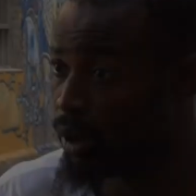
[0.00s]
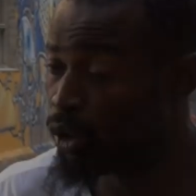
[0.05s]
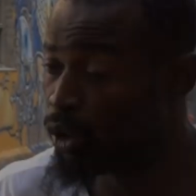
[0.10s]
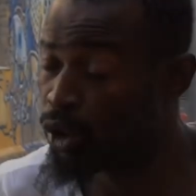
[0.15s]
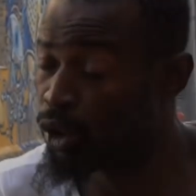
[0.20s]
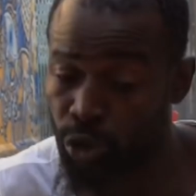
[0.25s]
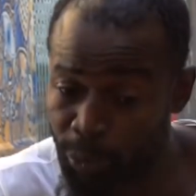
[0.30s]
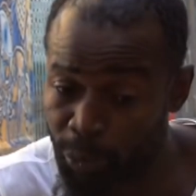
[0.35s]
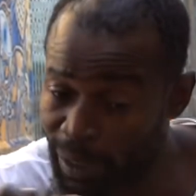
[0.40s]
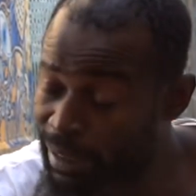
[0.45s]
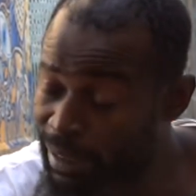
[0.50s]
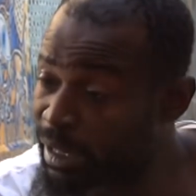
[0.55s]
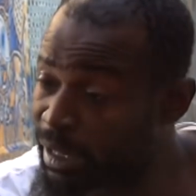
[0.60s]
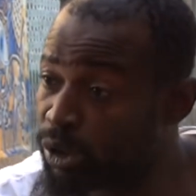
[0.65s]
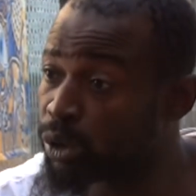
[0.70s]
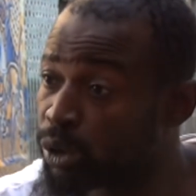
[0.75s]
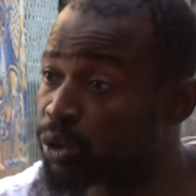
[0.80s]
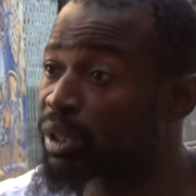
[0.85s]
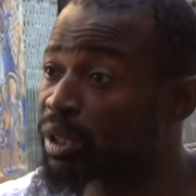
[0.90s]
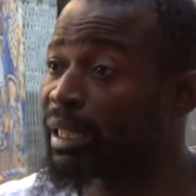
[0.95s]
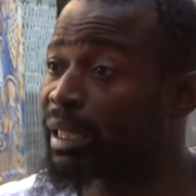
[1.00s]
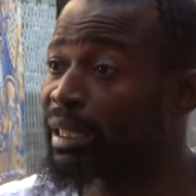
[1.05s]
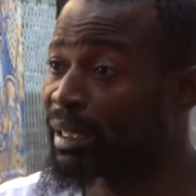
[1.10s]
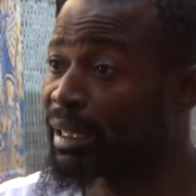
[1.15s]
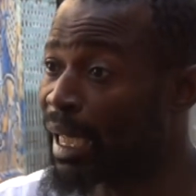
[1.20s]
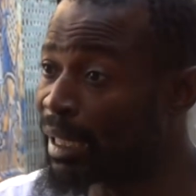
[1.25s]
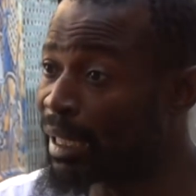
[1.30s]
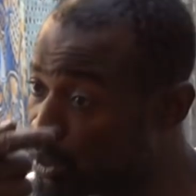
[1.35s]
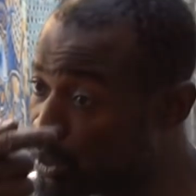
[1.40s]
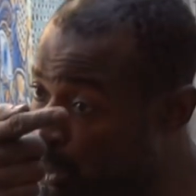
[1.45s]
Los partidos que
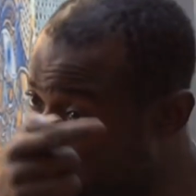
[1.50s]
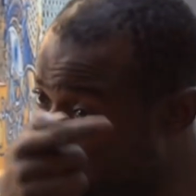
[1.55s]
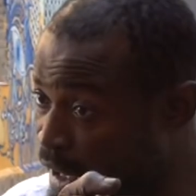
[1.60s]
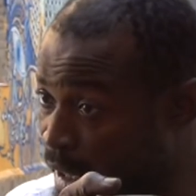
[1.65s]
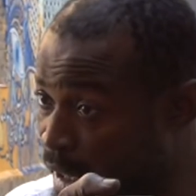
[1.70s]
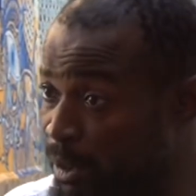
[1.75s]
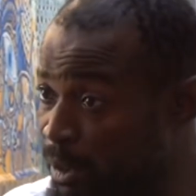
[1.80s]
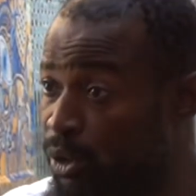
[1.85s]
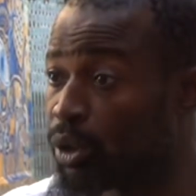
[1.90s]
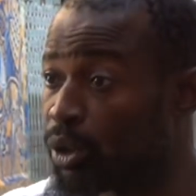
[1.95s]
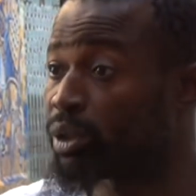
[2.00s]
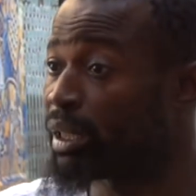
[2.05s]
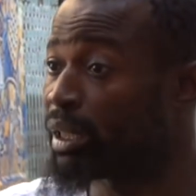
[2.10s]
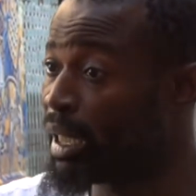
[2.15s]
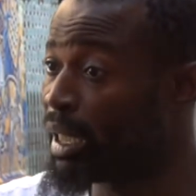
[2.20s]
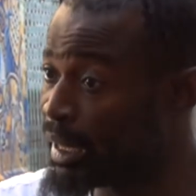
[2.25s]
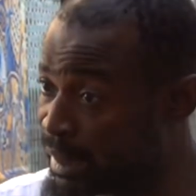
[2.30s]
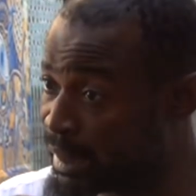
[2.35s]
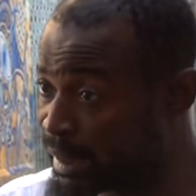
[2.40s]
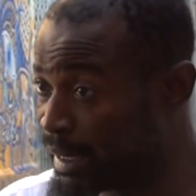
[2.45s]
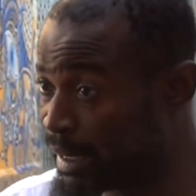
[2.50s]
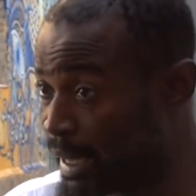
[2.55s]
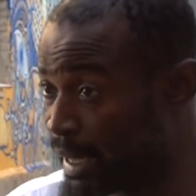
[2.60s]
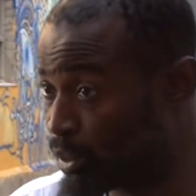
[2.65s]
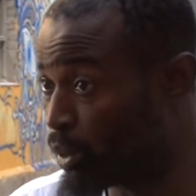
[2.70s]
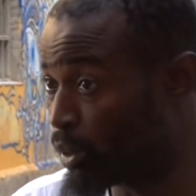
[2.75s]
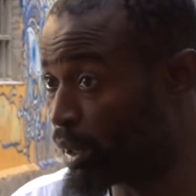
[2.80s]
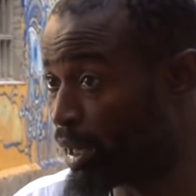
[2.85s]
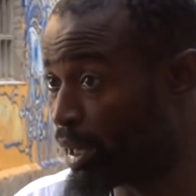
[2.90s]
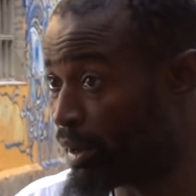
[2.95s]
están concebidos en,
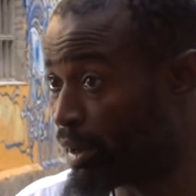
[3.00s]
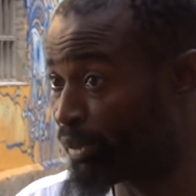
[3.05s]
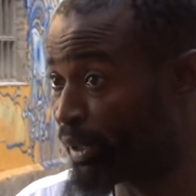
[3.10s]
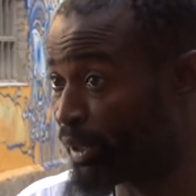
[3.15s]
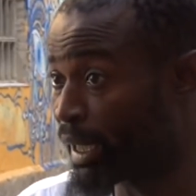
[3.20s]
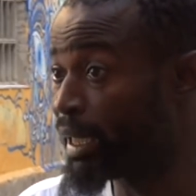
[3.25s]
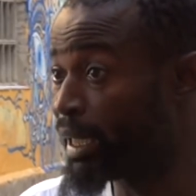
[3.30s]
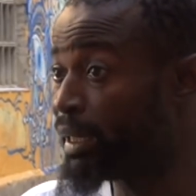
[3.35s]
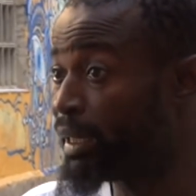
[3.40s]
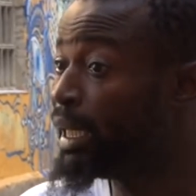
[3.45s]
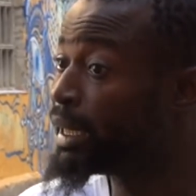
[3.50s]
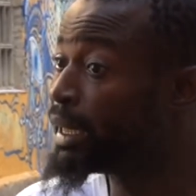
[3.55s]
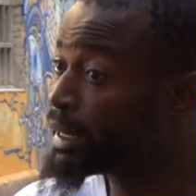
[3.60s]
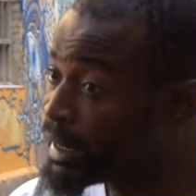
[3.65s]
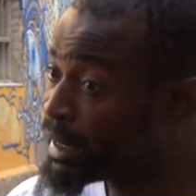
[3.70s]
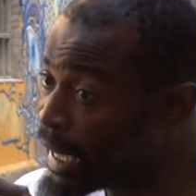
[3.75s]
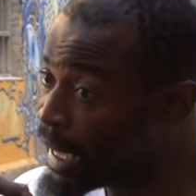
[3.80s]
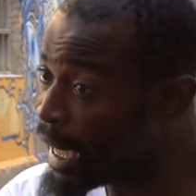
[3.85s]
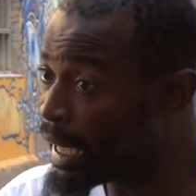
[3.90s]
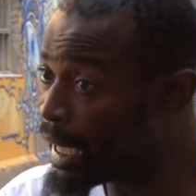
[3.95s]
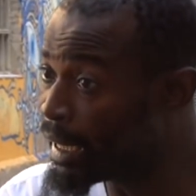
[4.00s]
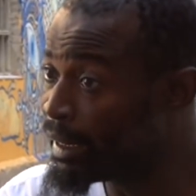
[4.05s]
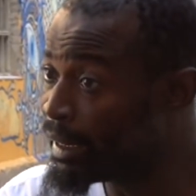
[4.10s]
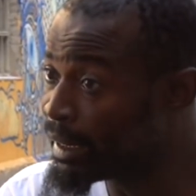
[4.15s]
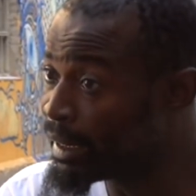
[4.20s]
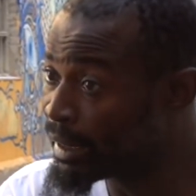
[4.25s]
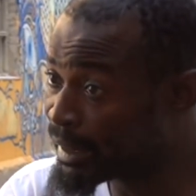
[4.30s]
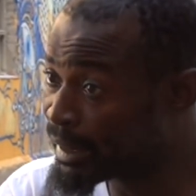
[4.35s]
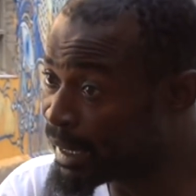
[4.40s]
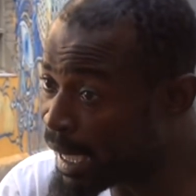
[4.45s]
dentro de África ya,
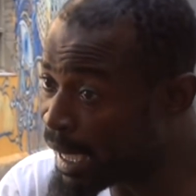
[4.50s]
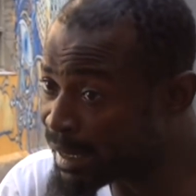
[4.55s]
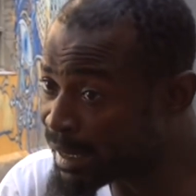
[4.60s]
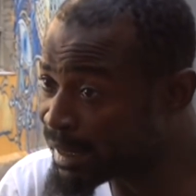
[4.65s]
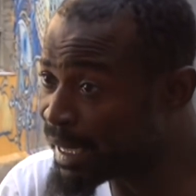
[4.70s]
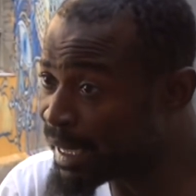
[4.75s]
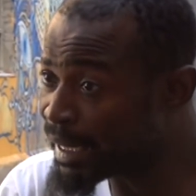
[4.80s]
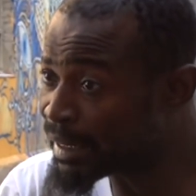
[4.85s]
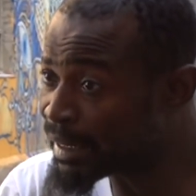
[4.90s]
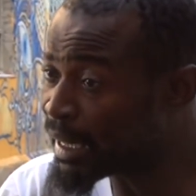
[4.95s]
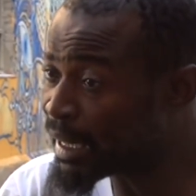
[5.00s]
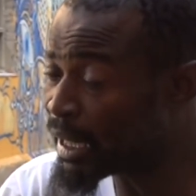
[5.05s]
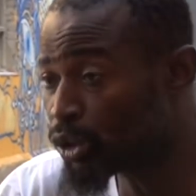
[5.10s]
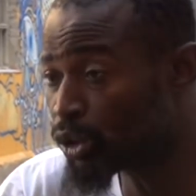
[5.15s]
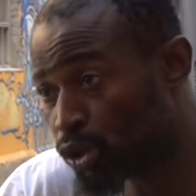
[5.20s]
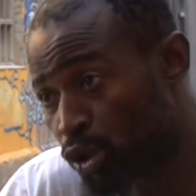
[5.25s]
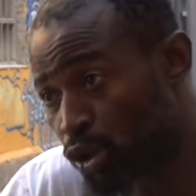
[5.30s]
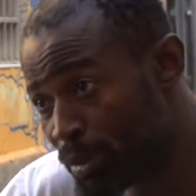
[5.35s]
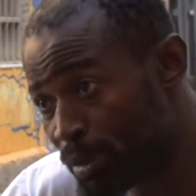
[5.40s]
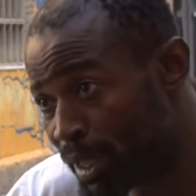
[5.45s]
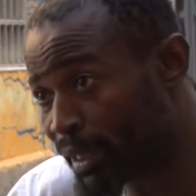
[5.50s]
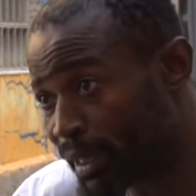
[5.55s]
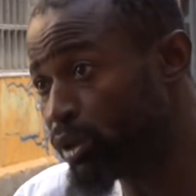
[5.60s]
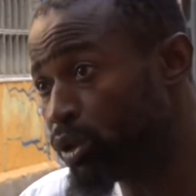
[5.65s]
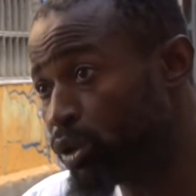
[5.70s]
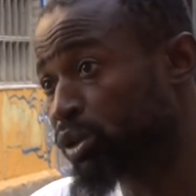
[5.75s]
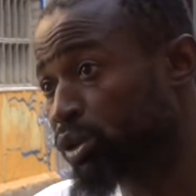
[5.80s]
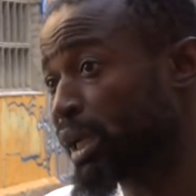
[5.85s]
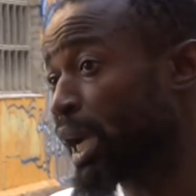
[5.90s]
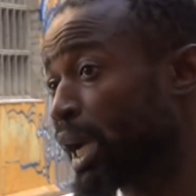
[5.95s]
ya, ya están
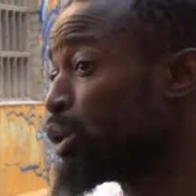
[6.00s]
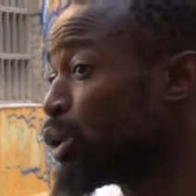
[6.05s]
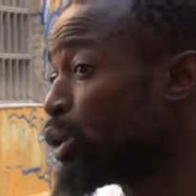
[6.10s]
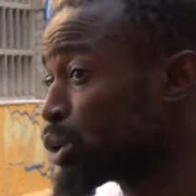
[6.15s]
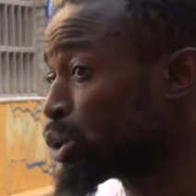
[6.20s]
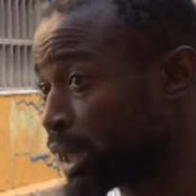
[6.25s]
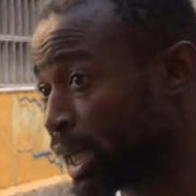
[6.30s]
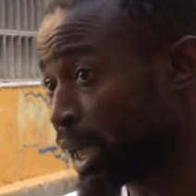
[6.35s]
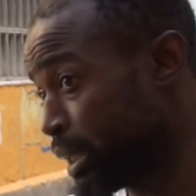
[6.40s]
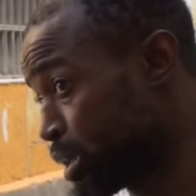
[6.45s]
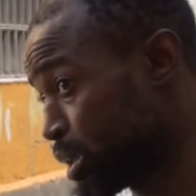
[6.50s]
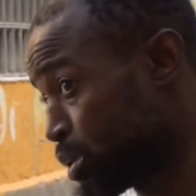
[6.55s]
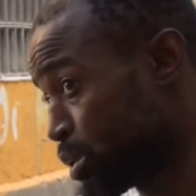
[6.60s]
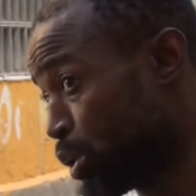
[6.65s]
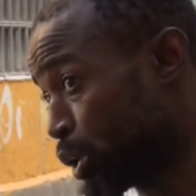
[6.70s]
sometidos a los grandes